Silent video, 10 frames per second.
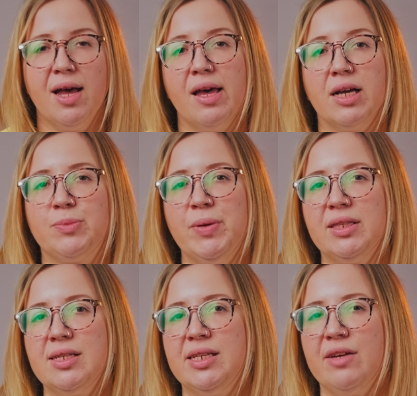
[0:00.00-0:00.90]

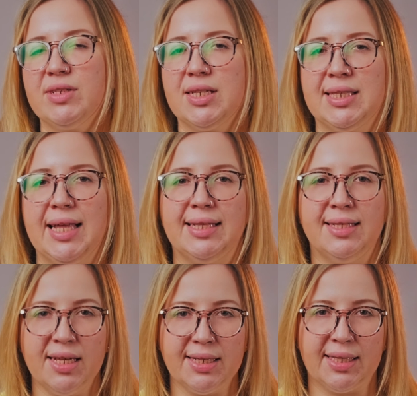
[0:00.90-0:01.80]
Эксперты сервиса
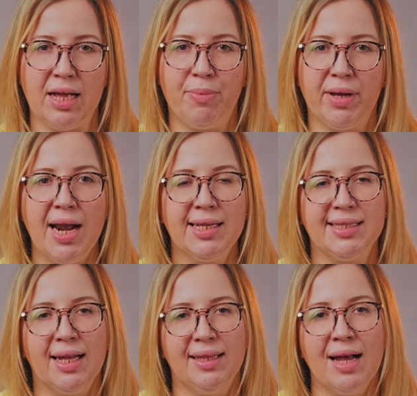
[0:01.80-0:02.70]
«Статиста»
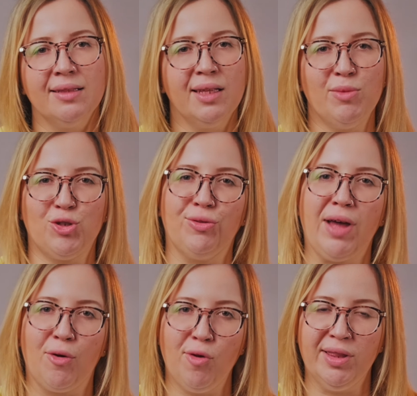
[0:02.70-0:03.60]
опирались на данные
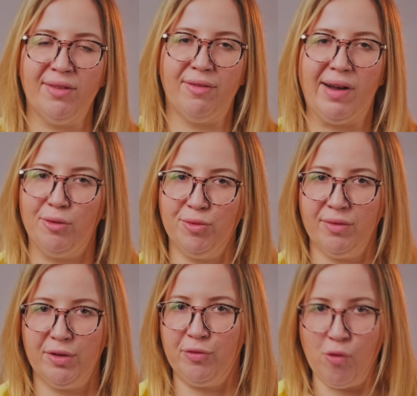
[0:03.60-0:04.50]
Международного
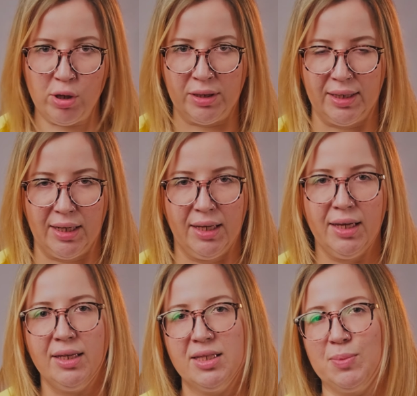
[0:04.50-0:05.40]
валютного фонда.
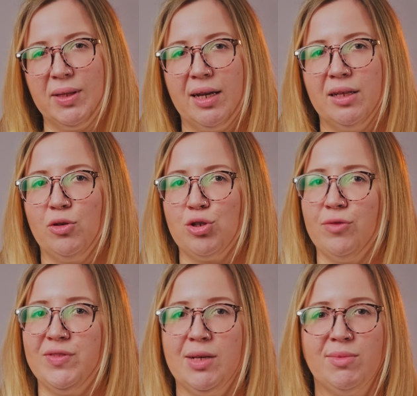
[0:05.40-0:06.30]
И, несмотря на то,
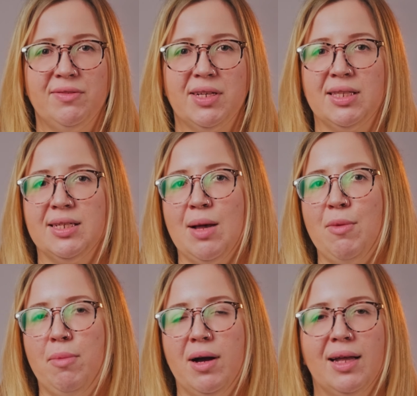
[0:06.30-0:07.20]
что всем известная
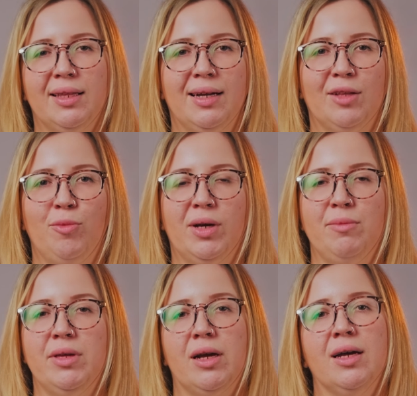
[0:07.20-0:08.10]
самая богатая
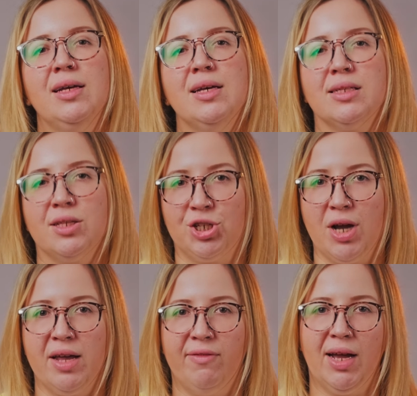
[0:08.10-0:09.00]
экономика мира
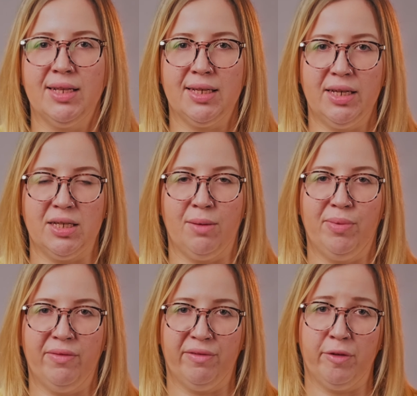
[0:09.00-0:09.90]
США является лидером
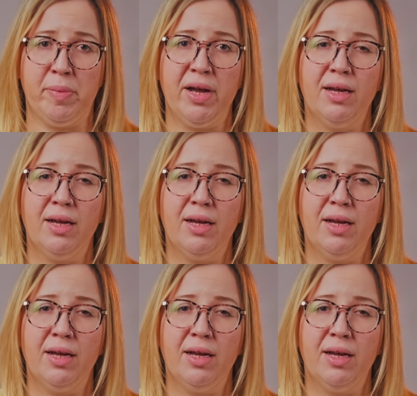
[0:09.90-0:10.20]
по ВВП,